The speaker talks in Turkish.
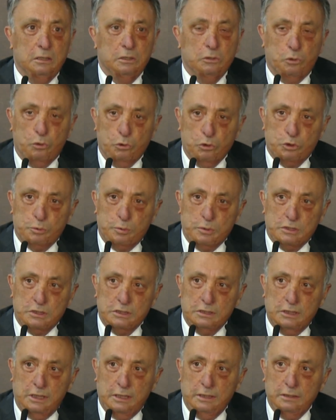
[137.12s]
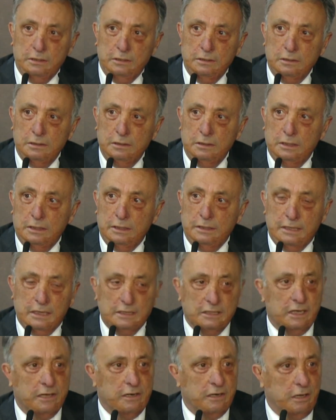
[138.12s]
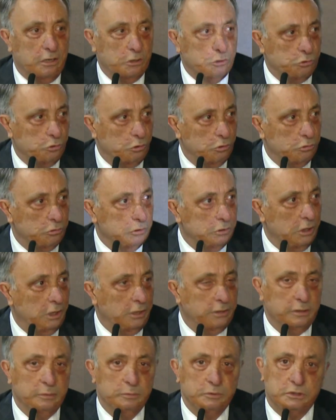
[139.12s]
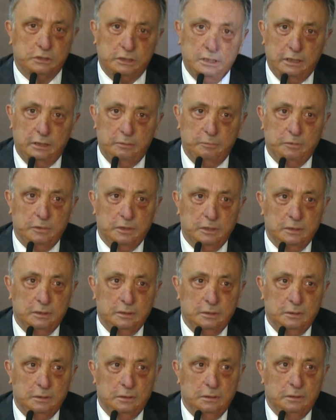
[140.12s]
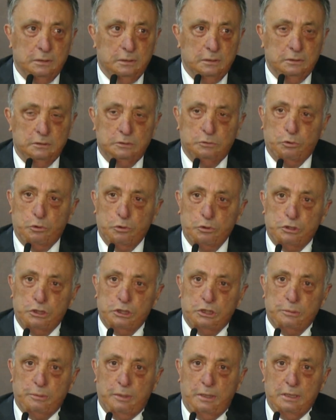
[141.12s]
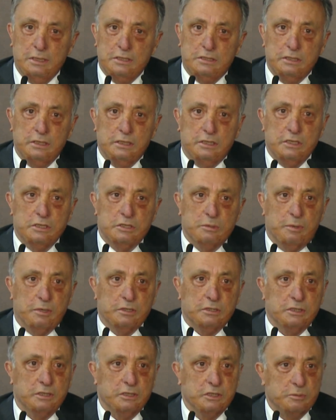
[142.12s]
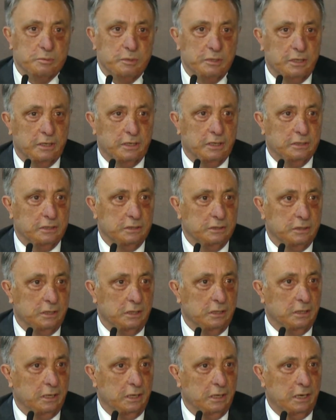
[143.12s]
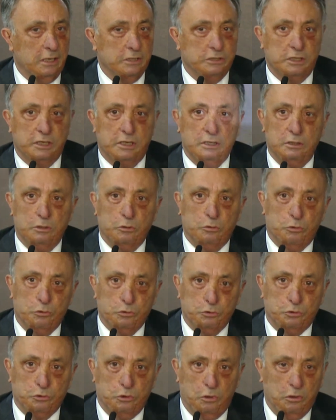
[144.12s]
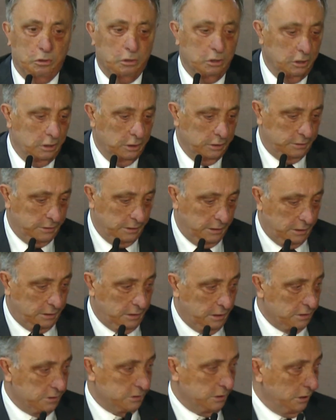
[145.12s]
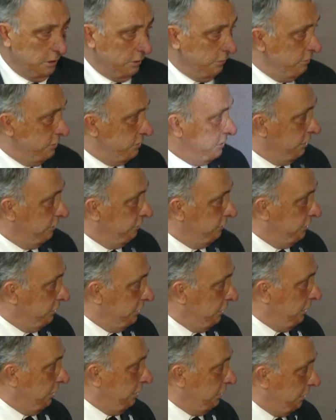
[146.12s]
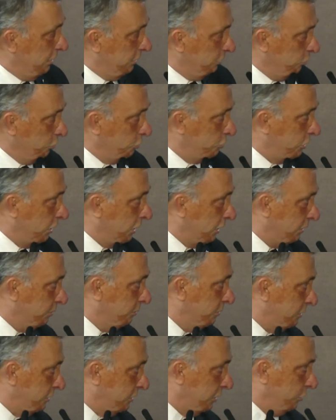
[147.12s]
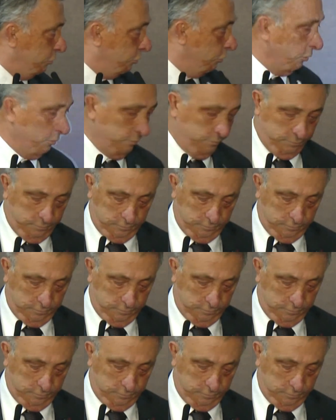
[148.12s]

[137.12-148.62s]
konuşmasından neden rahatsız olduğunu da anlamış değilim. Sonuç itibariyle sizin ikinci başkanınız beni aradığında her şekilde konuşuyor. Gereken saygı ve sevgiyi de gösterdiğimi sanıyorum.